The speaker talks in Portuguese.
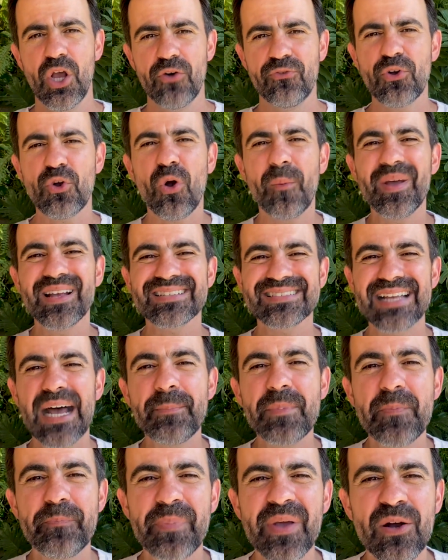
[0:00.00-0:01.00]
foi começar a
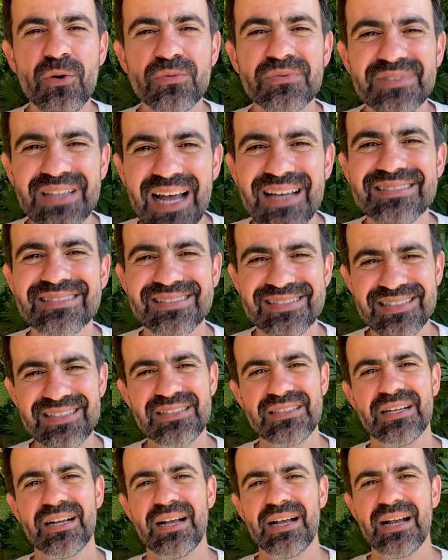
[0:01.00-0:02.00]
me perguntar
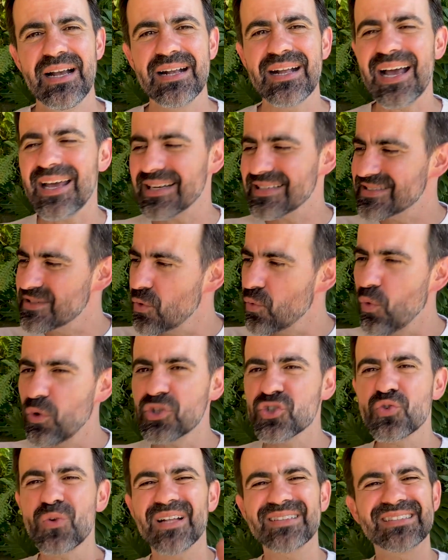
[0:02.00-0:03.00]
assim: cara, se eu
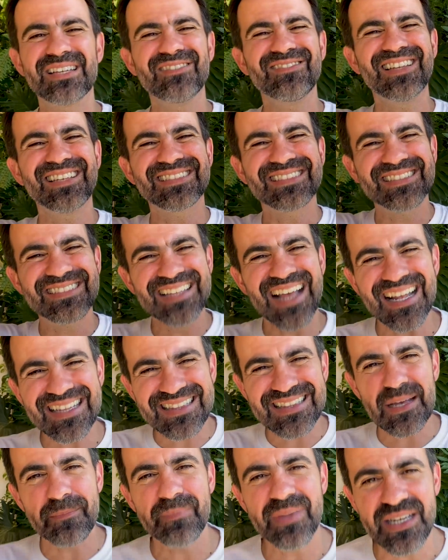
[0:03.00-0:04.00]
continuar tendo
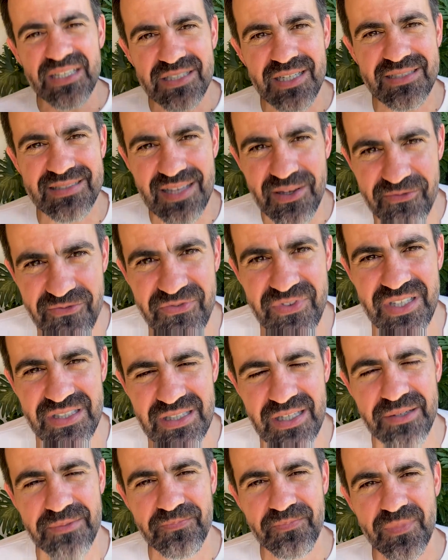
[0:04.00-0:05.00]
exatamente essa
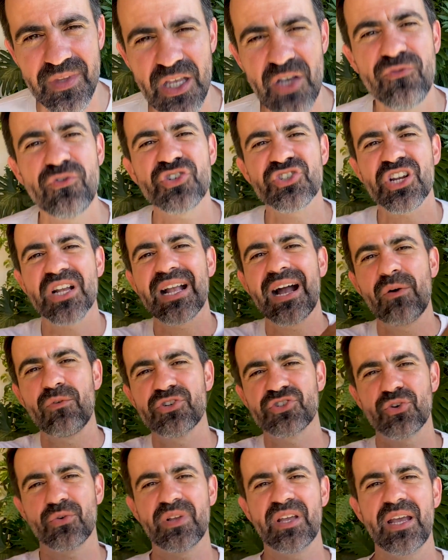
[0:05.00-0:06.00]
vida, eu vou chegar
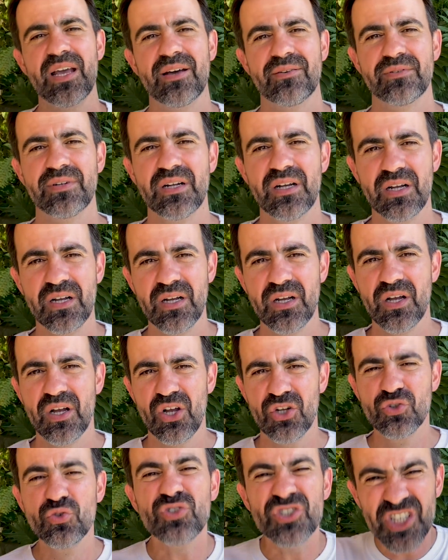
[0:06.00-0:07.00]
onde eu quero?
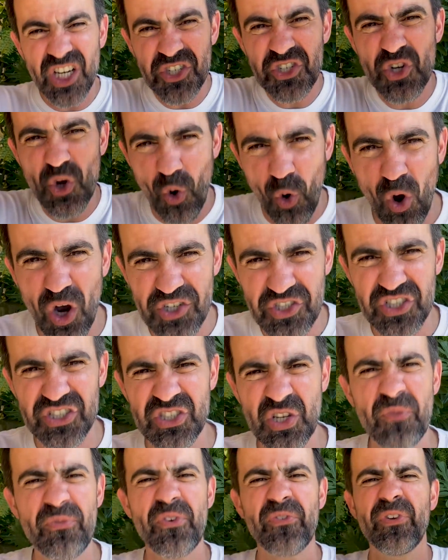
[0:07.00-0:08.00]
No dia de hoje,
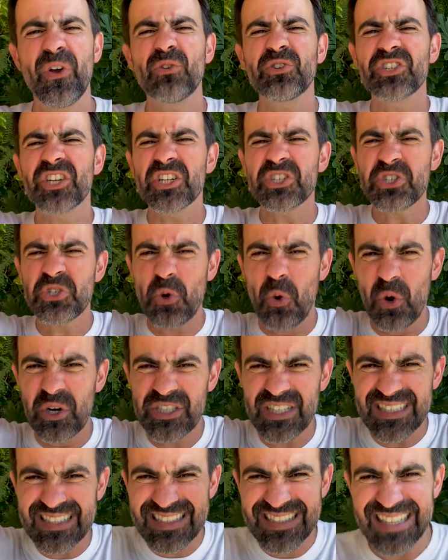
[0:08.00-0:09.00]
se eu viver o dia de
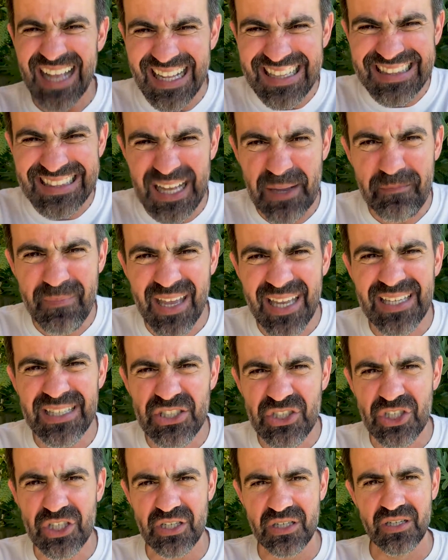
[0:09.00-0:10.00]
hoje
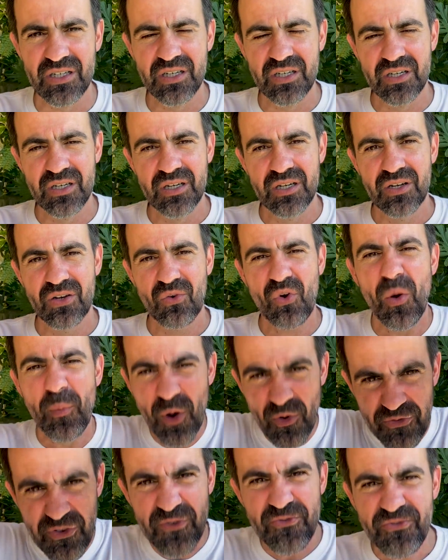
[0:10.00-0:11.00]
exatamente como
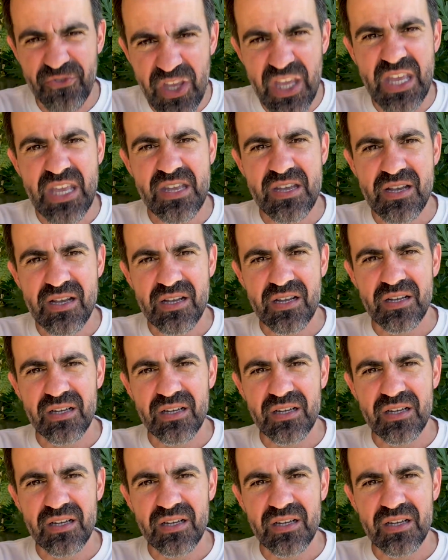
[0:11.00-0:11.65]
eu vivi,